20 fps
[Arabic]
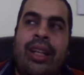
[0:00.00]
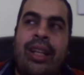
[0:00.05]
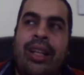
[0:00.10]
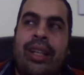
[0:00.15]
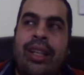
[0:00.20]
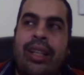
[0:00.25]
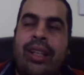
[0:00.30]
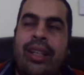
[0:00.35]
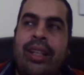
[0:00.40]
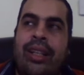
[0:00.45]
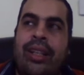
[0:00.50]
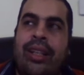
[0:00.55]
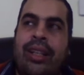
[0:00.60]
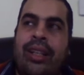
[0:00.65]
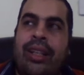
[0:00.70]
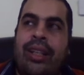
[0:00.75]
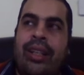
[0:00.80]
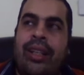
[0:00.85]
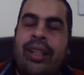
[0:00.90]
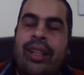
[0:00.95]

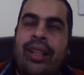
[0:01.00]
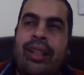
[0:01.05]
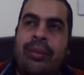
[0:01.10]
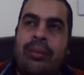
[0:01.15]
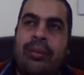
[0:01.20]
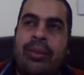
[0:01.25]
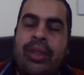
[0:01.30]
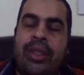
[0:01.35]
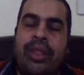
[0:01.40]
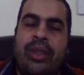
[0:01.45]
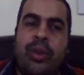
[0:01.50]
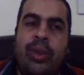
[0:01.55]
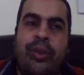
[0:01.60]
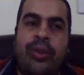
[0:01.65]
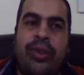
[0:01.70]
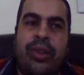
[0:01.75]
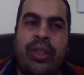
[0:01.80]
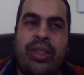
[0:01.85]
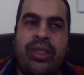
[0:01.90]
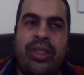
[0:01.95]
اه بندخل
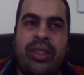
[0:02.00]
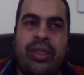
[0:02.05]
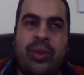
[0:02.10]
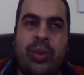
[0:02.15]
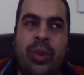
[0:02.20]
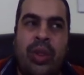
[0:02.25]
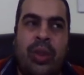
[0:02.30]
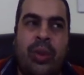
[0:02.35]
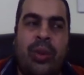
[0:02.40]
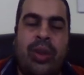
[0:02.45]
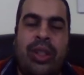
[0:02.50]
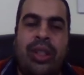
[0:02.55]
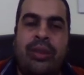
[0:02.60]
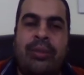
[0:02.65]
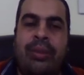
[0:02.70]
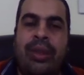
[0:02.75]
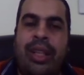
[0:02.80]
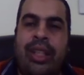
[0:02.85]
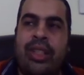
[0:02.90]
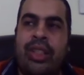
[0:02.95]
في قصص
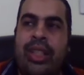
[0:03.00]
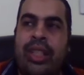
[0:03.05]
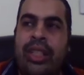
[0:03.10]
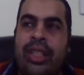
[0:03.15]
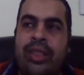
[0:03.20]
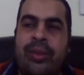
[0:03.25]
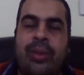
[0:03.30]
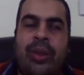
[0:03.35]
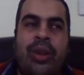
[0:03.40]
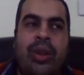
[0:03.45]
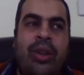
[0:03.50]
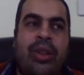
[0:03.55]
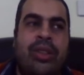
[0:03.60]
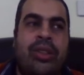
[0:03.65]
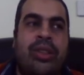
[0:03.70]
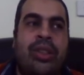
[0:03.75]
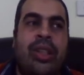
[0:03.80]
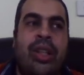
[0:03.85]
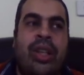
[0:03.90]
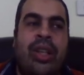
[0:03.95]
وحوارات ملهاش اي لازمه
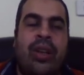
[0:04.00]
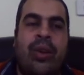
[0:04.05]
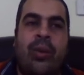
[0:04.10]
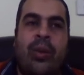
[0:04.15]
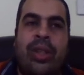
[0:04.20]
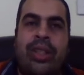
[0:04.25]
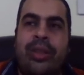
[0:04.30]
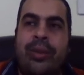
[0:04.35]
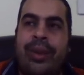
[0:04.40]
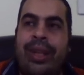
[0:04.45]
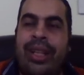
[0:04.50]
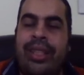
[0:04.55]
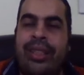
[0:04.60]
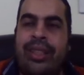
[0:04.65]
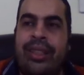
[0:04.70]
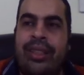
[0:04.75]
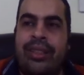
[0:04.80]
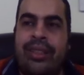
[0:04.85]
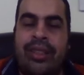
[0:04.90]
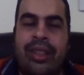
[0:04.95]
خالص ولازم
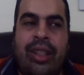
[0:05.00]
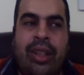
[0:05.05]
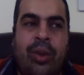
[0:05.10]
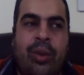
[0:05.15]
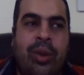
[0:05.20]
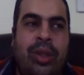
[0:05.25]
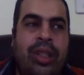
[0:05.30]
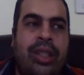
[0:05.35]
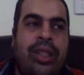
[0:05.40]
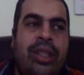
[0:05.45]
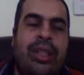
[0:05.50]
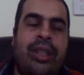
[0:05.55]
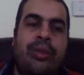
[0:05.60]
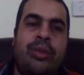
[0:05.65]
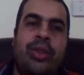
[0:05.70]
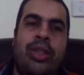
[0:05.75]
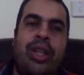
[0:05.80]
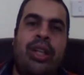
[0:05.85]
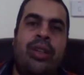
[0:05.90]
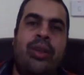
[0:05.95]
اجدد السياره كل
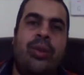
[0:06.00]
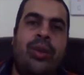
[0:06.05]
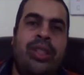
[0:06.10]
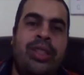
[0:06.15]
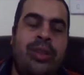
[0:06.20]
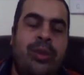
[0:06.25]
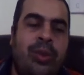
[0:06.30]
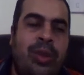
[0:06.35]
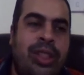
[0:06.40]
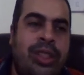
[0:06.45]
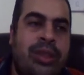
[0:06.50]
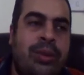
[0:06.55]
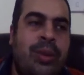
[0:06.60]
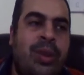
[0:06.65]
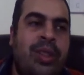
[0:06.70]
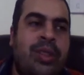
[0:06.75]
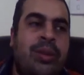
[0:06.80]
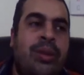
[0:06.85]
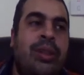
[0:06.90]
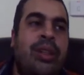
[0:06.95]
كام شهر ولازم ولازم
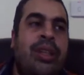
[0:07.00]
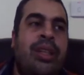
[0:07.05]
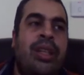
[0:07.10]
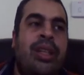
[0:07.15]
ولازم